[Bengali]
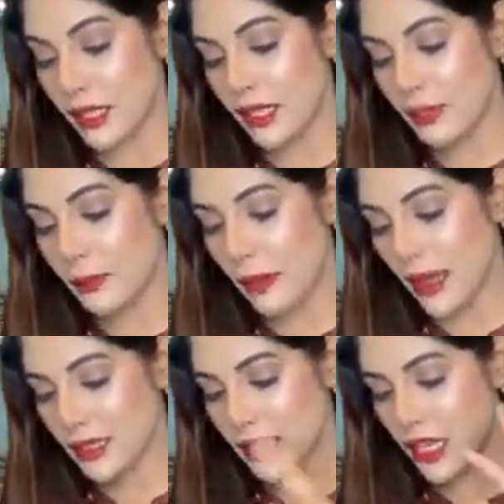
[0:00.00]
আমি
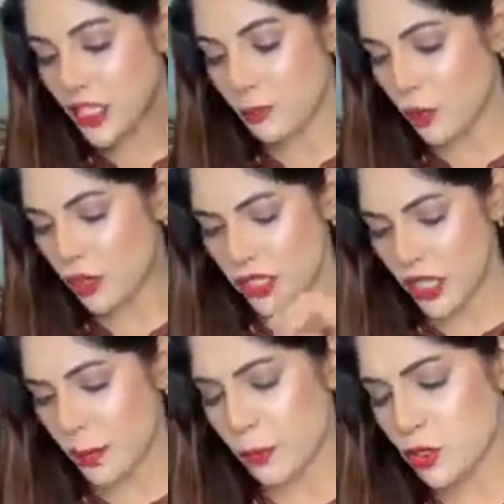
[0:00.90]
বাড়িতে আসার পর
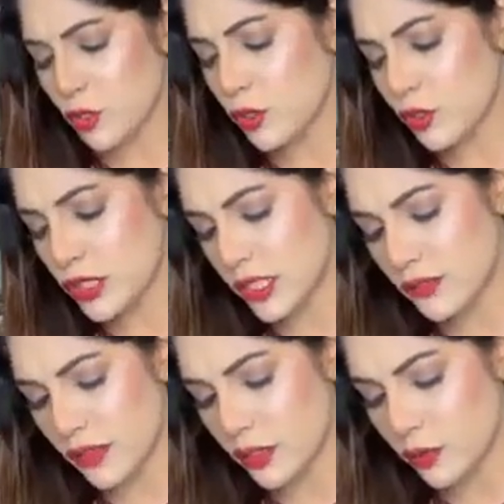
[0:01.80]
থেকে প্রচন্ড সিক
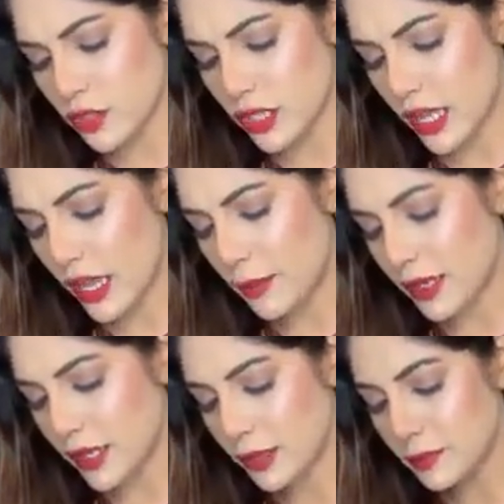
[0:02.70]
ফিল করছি হ্যাঁ
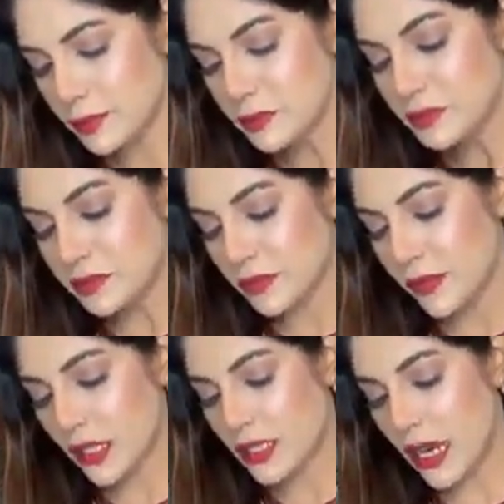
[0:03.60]
মানে
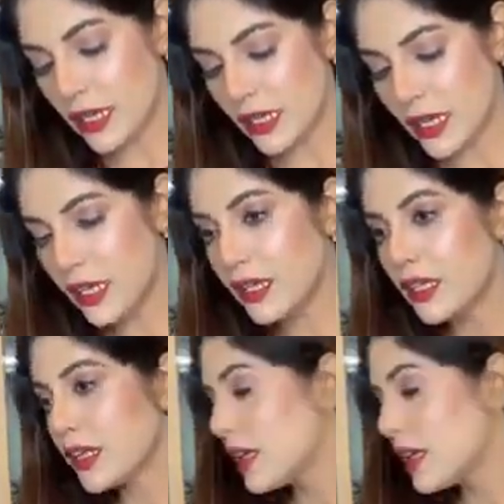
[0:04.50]
ঠান্ডা